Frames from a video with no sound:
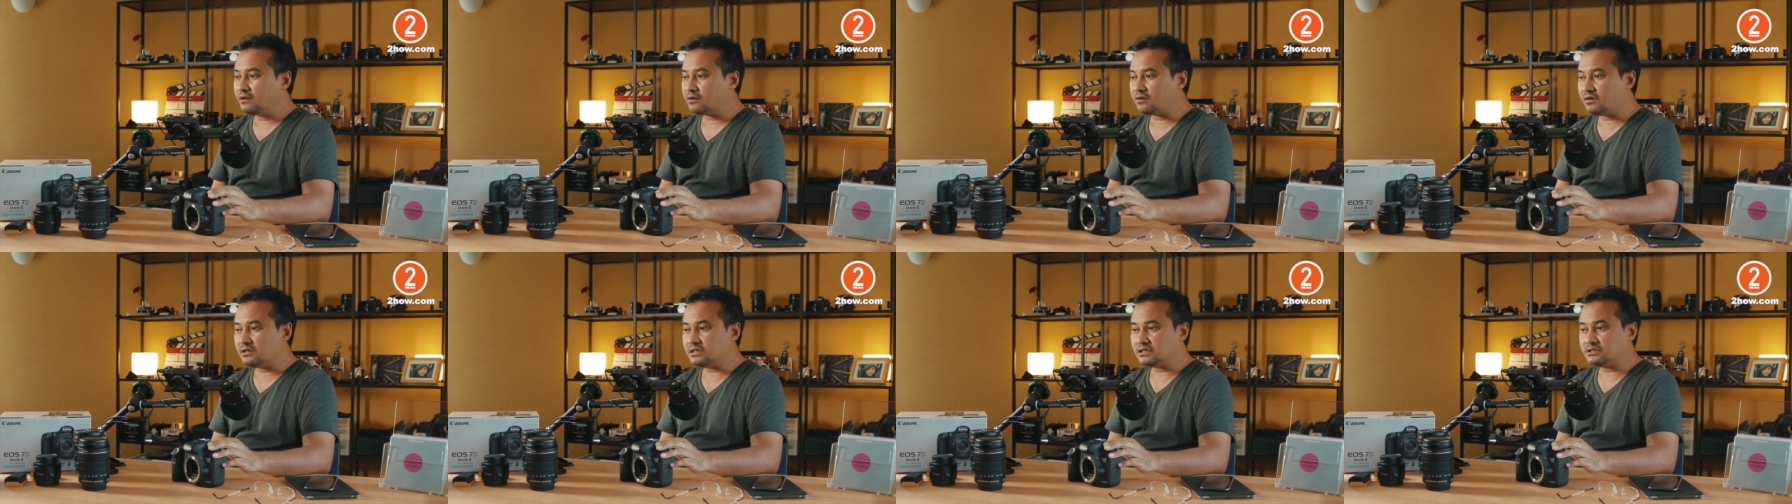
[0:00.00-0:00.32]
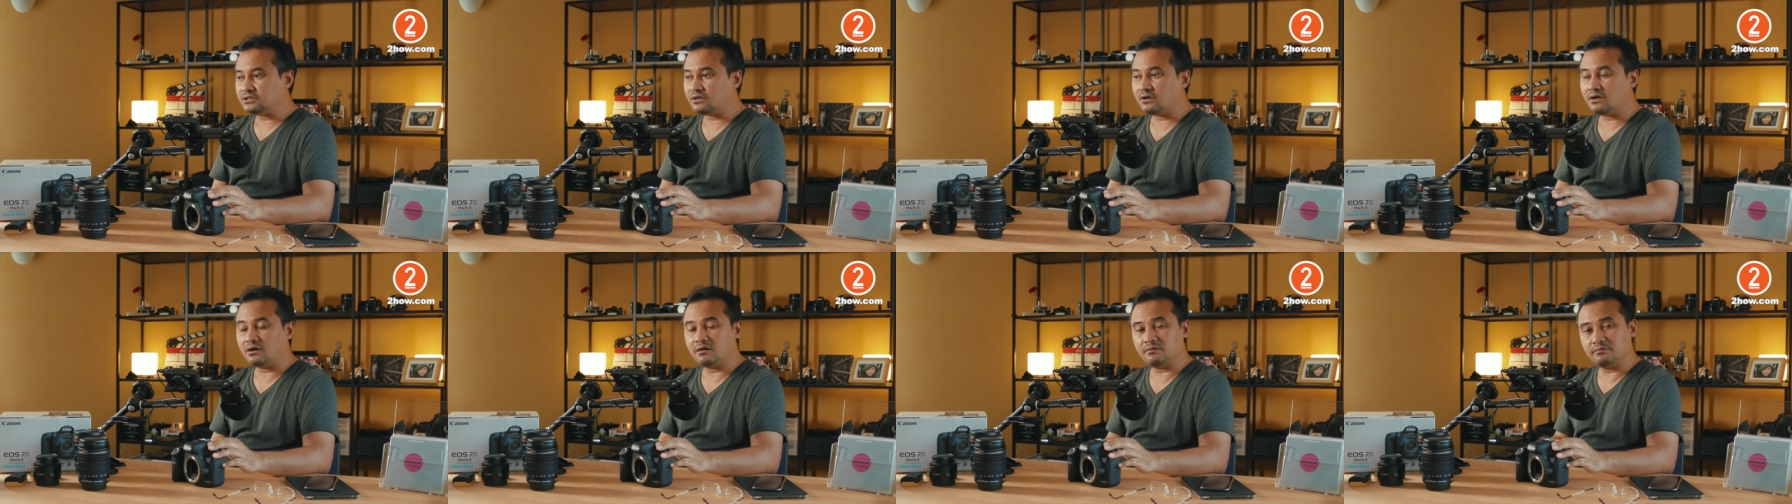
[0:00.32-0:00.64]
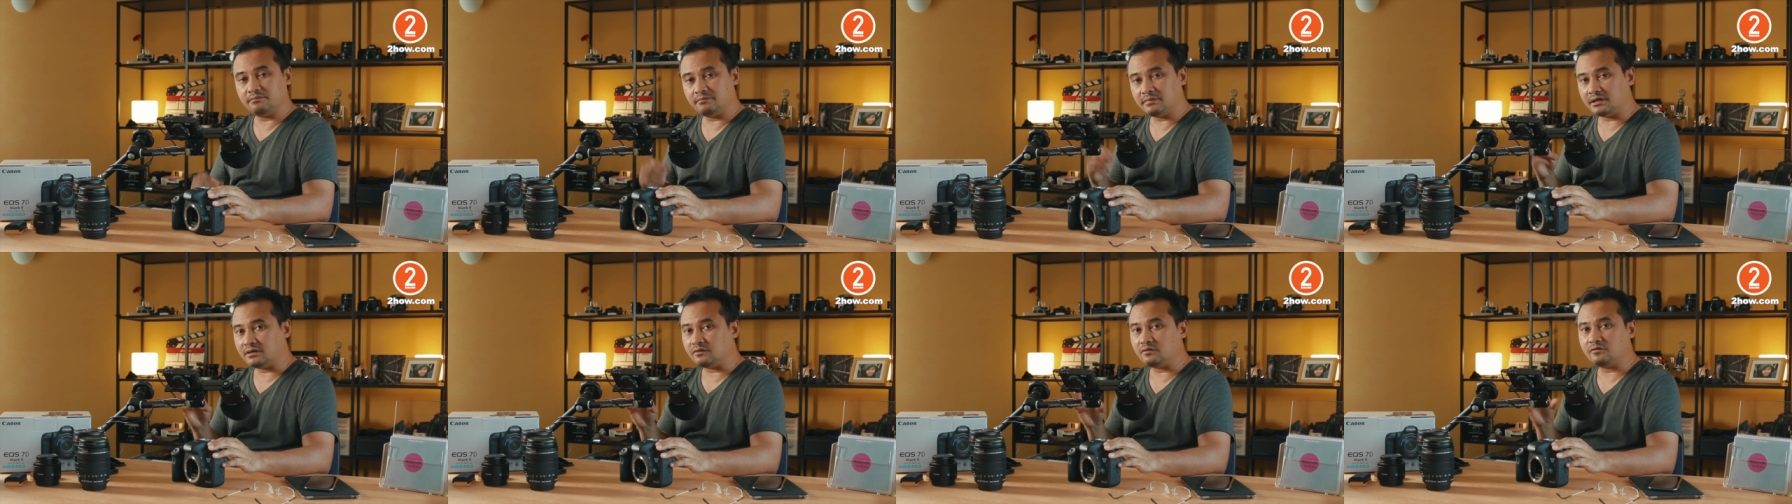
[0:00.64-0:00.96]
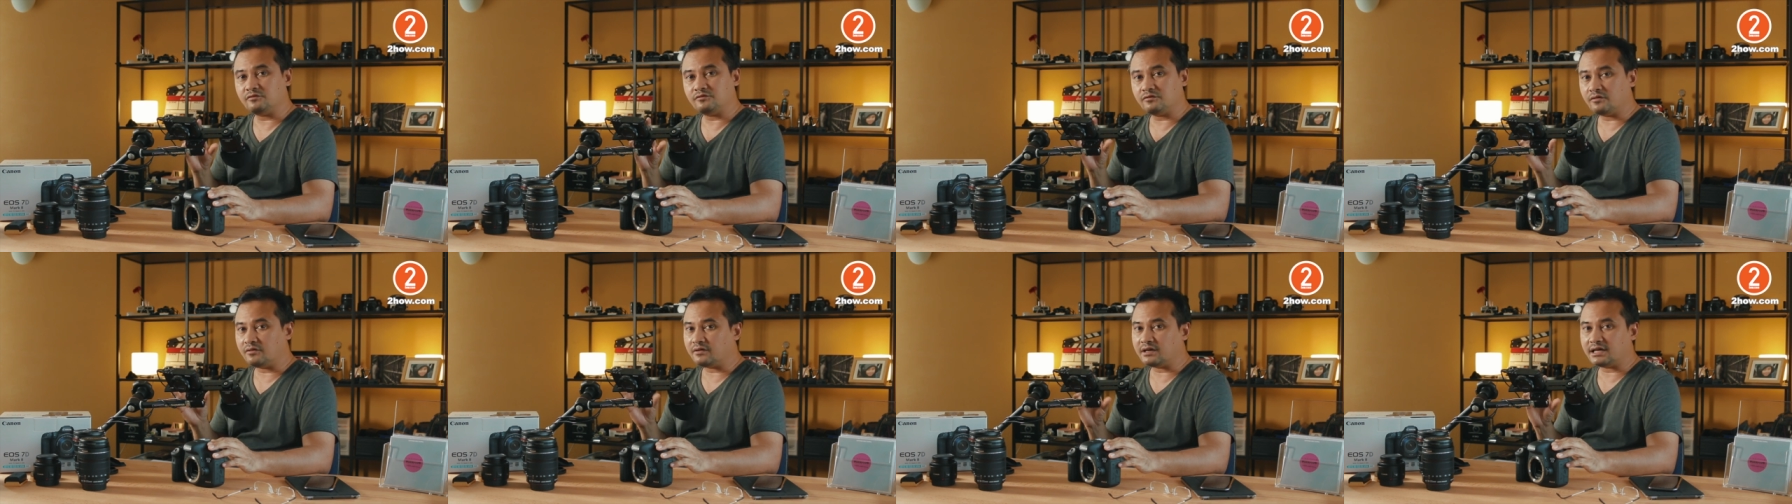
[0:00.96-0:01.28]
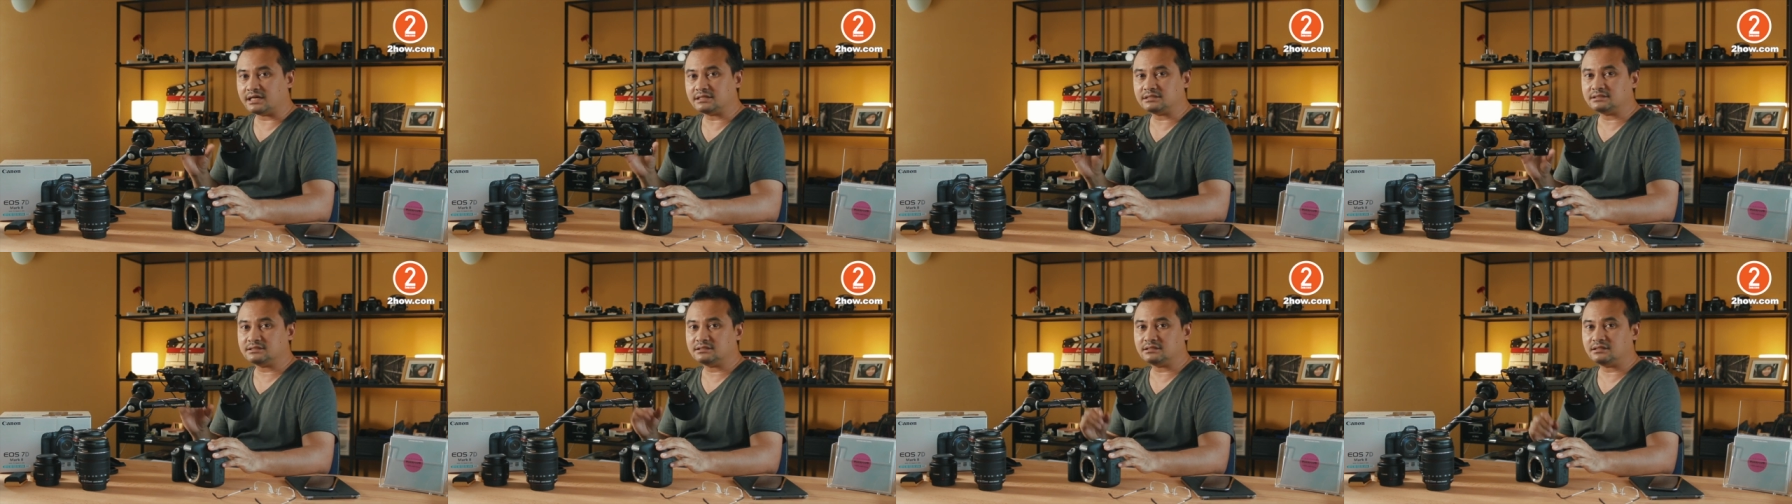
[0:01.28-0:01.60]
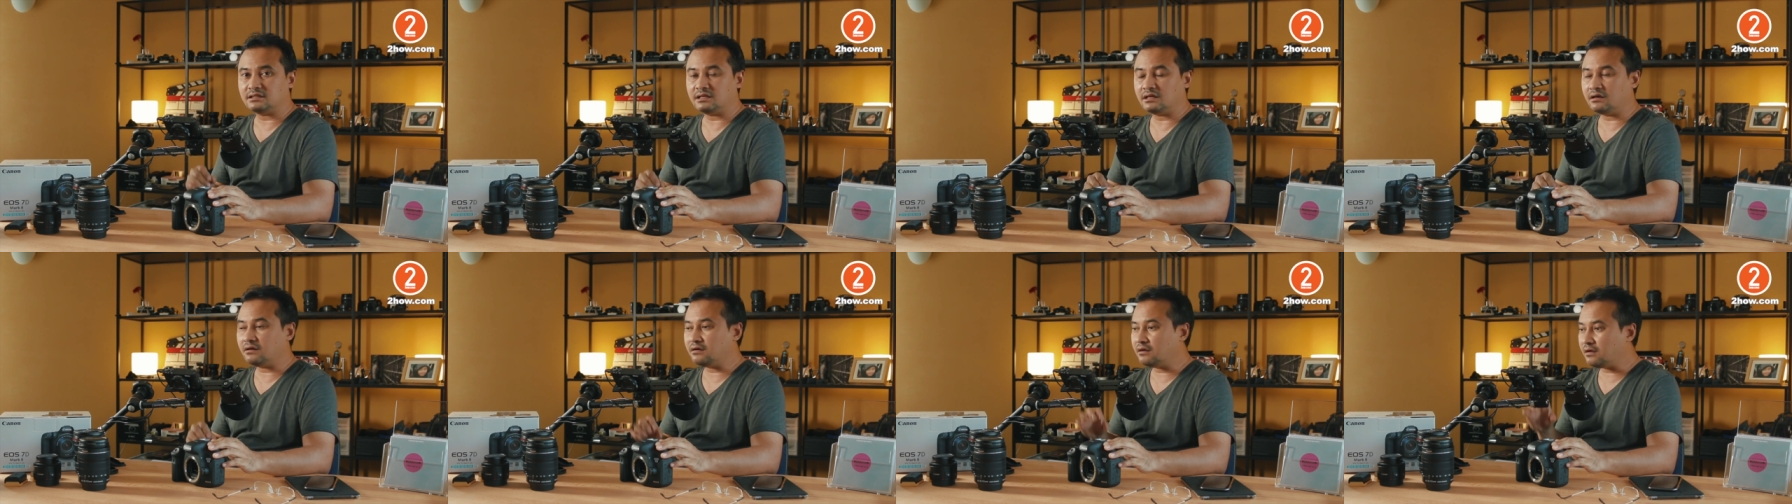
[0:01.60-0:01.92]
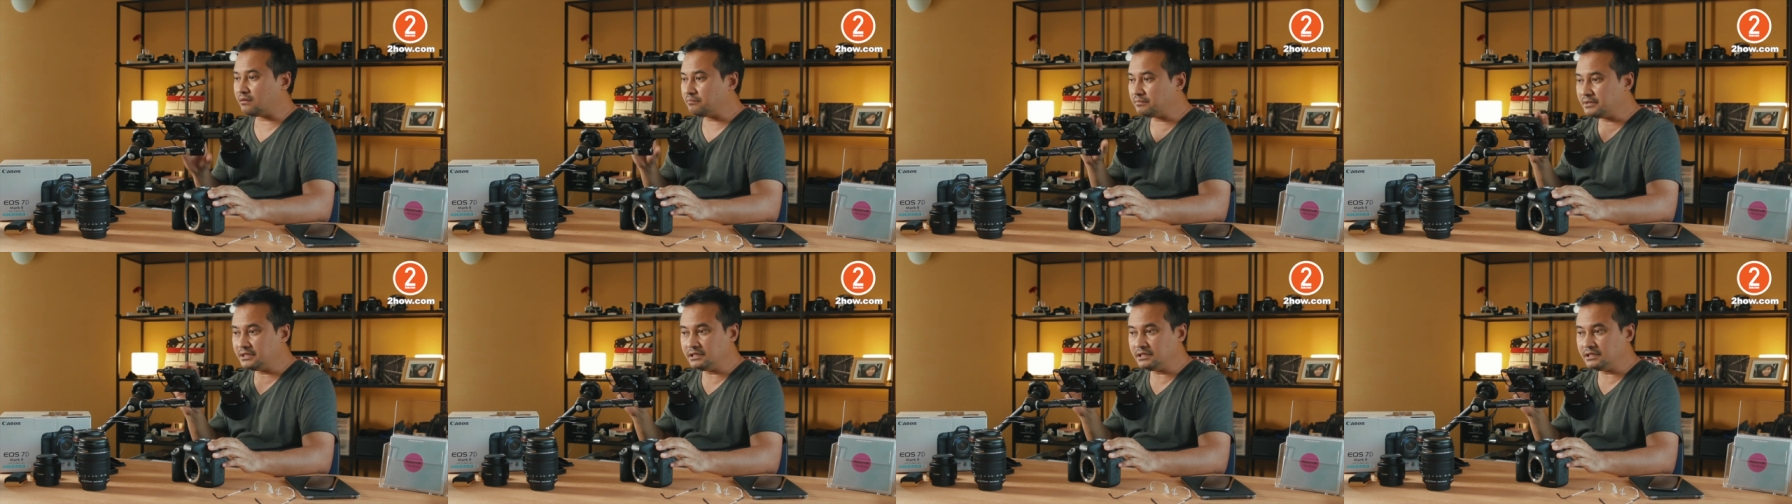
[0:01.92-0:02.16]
ก็จะชอบ m a n นวลโฟกัสแล้วก็